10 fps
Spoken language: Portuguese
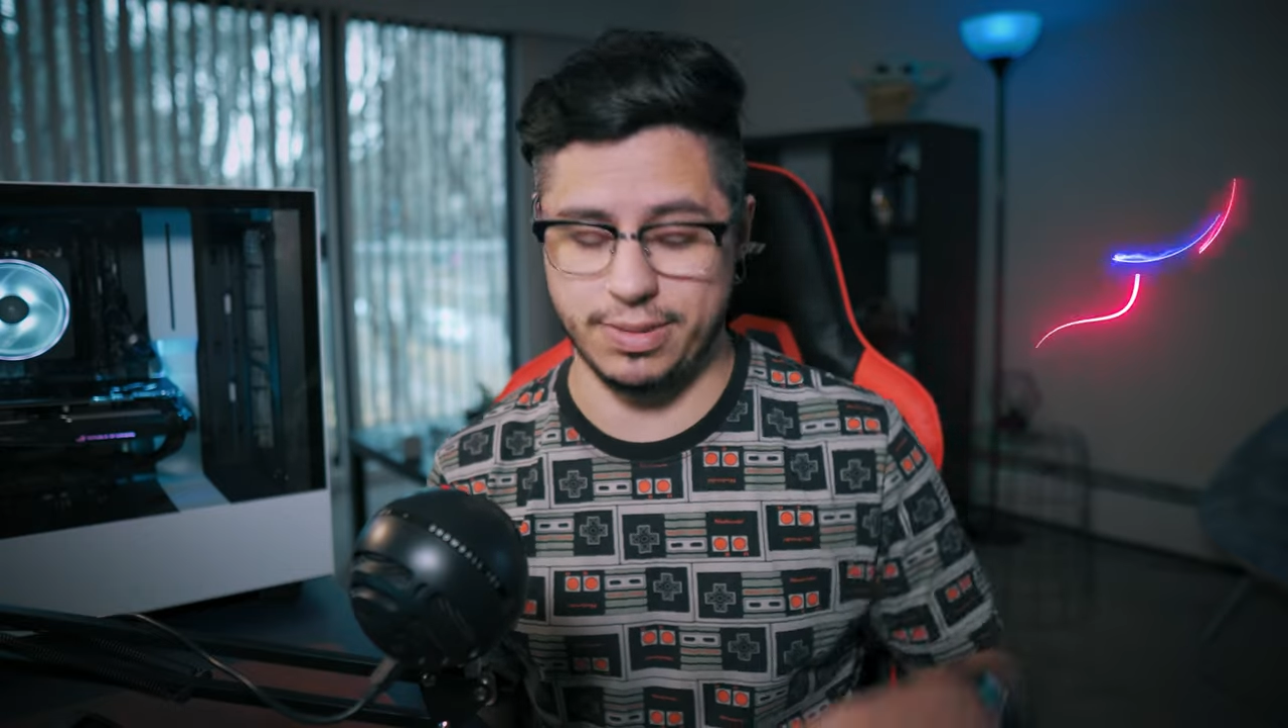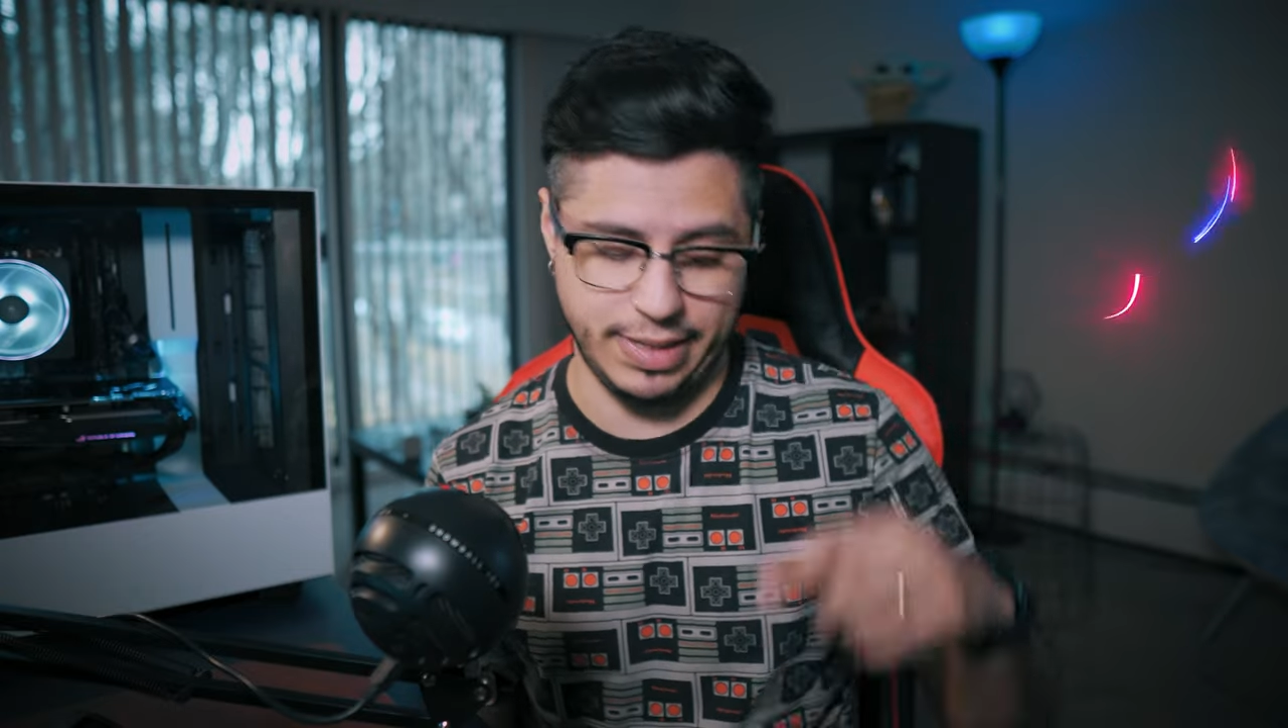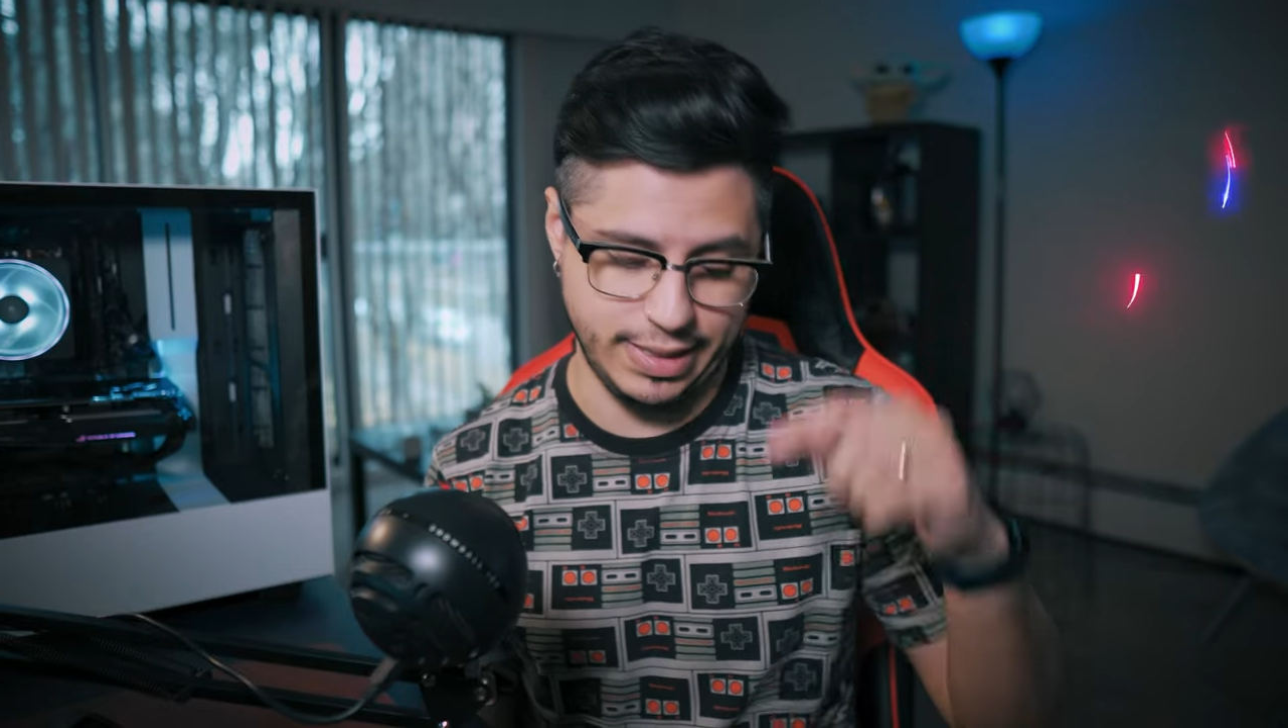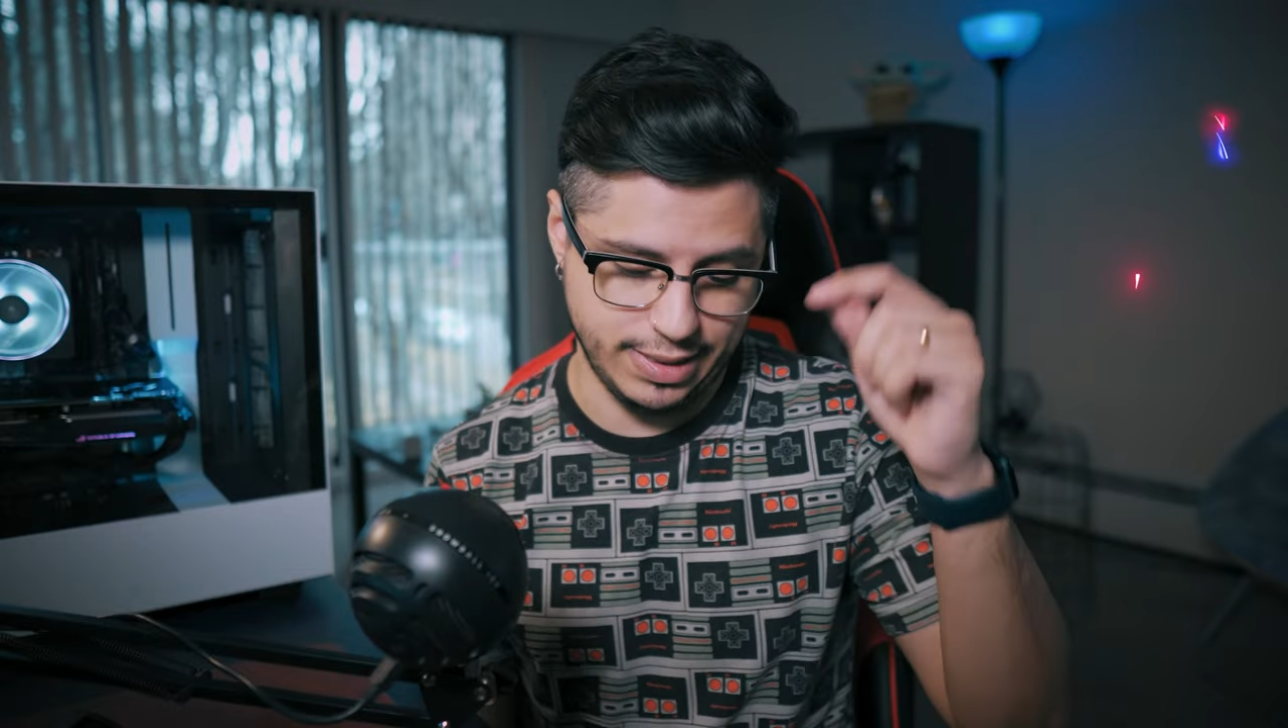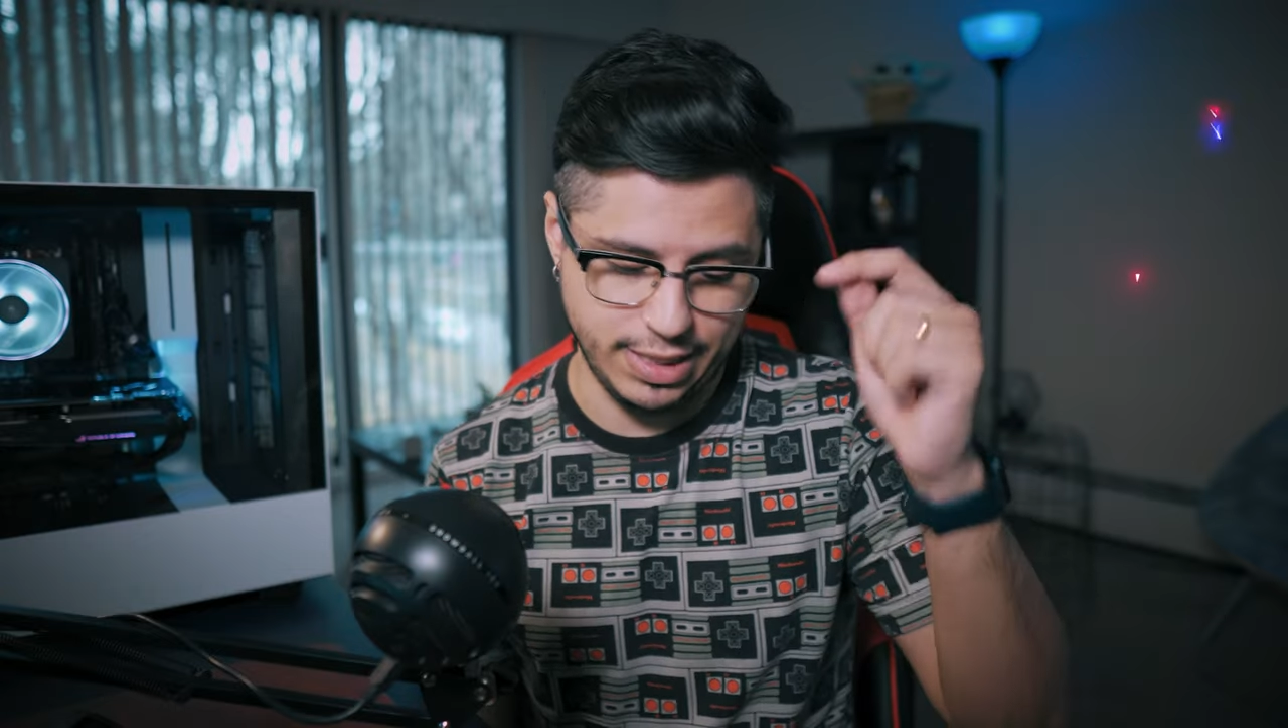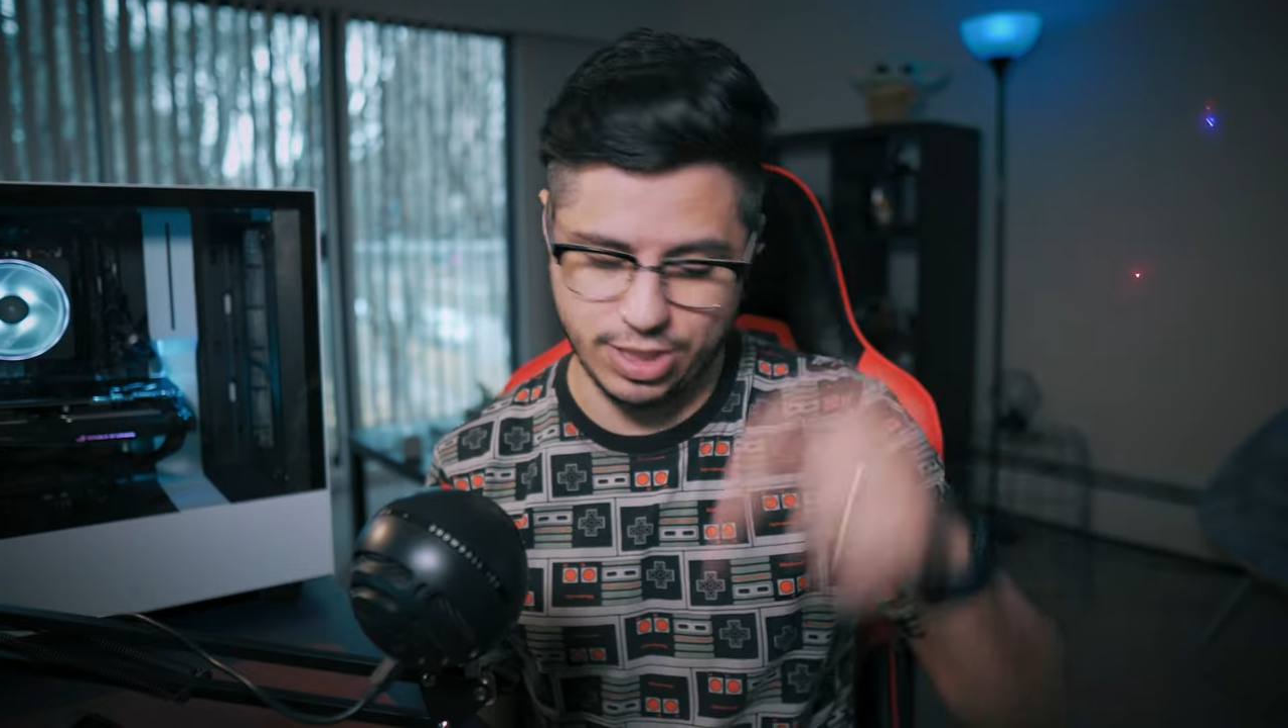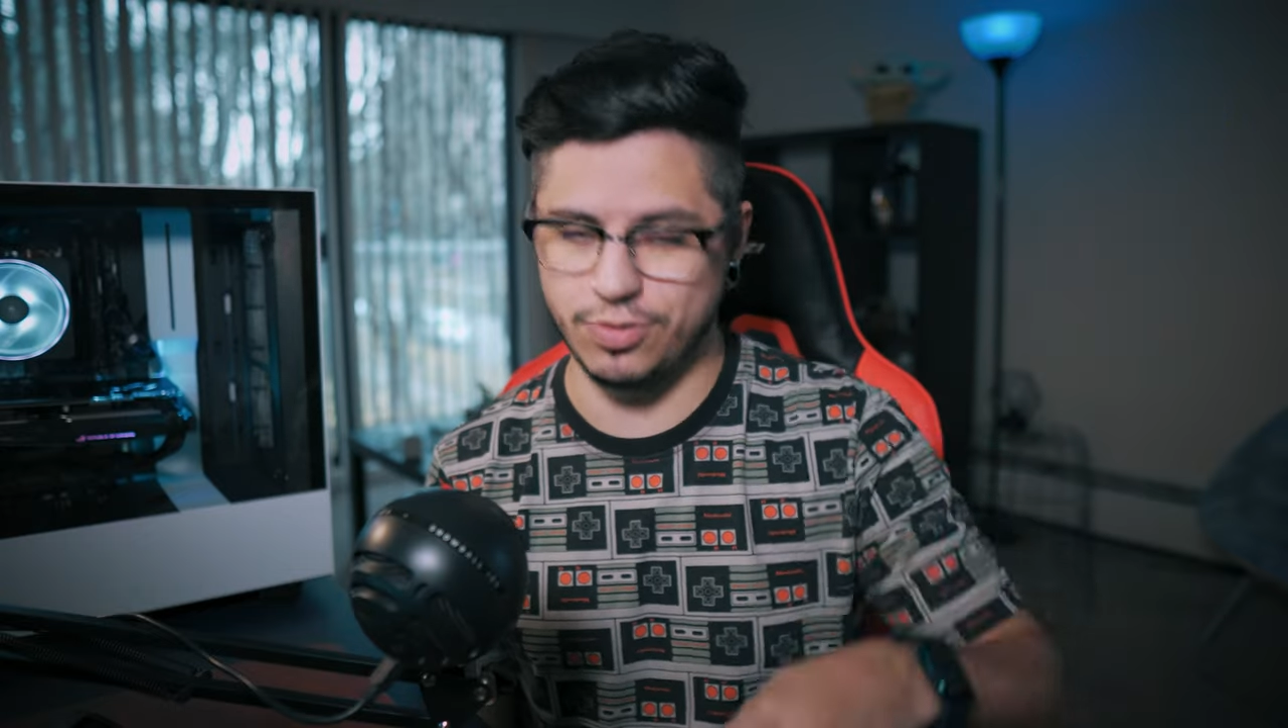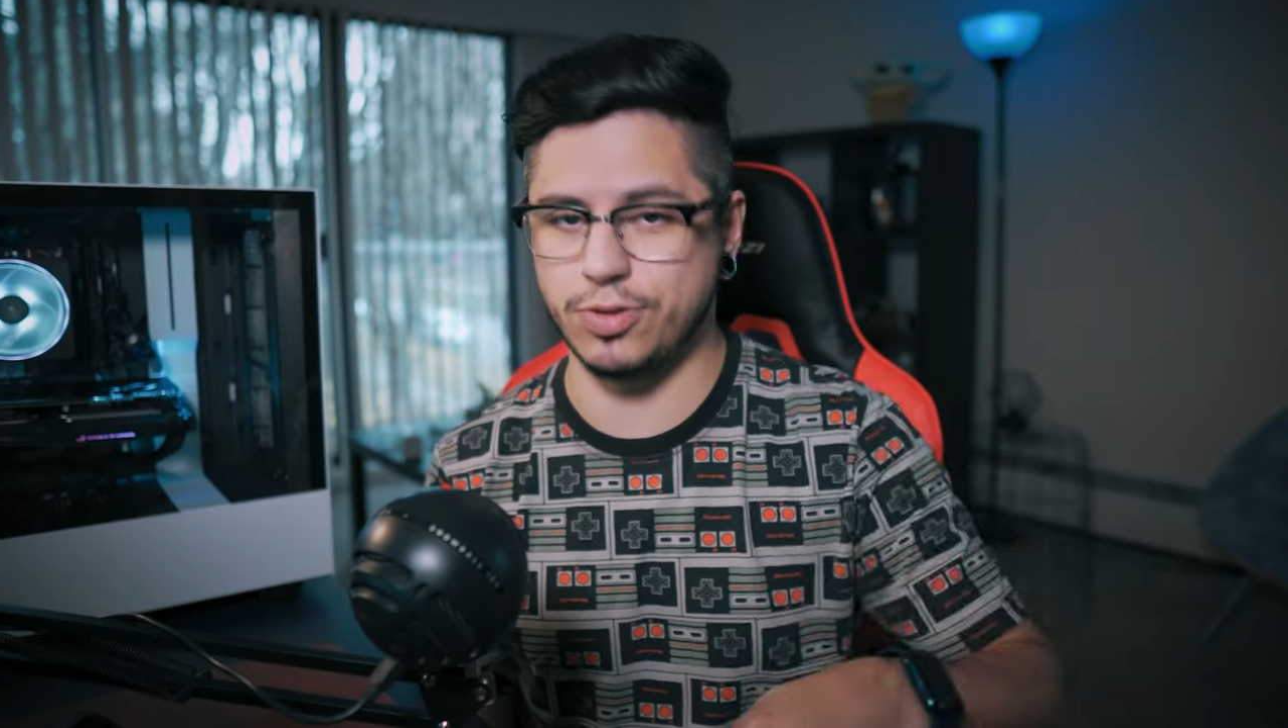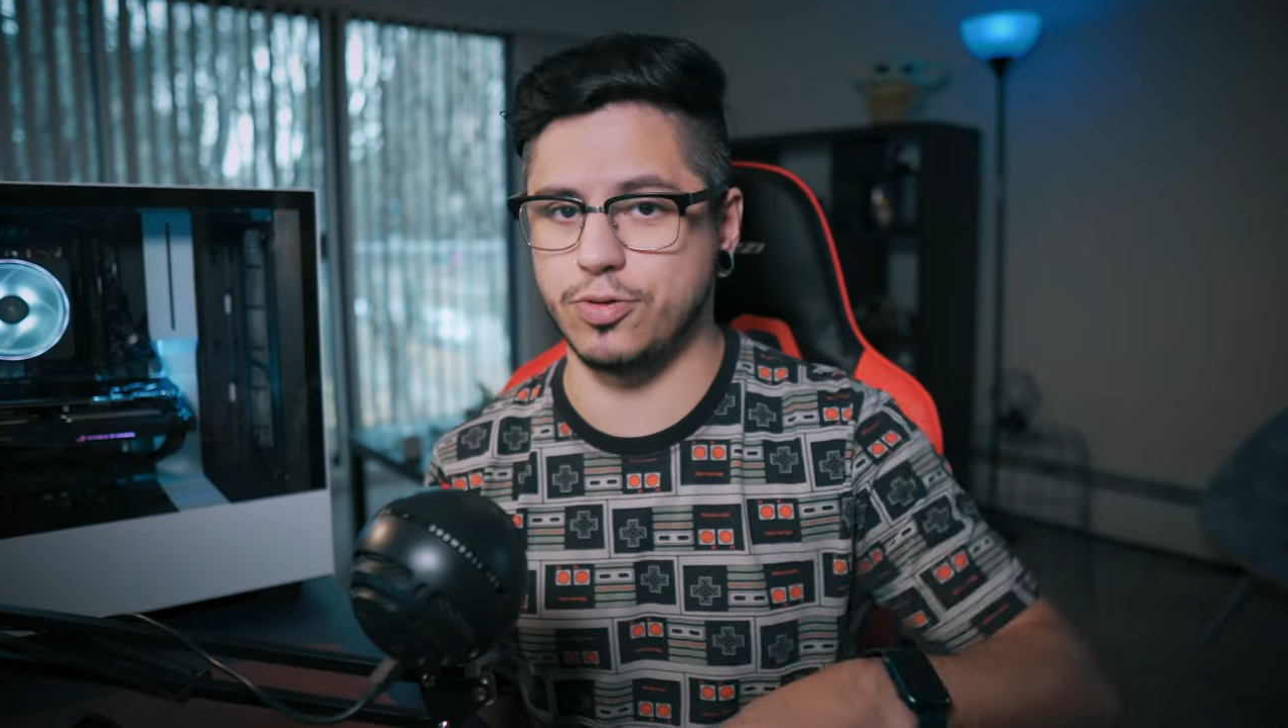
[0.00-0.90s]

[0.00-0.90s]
mas deixa nos